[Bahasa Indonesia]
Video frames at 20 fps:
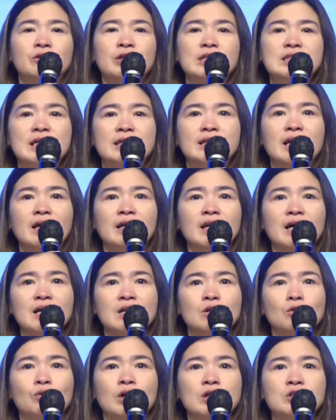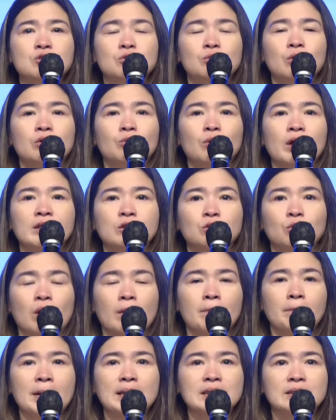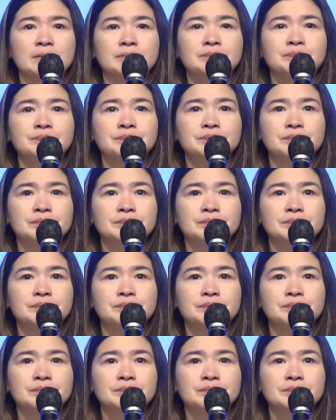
Indonesia-nya ada Lukas 22 ayat 24.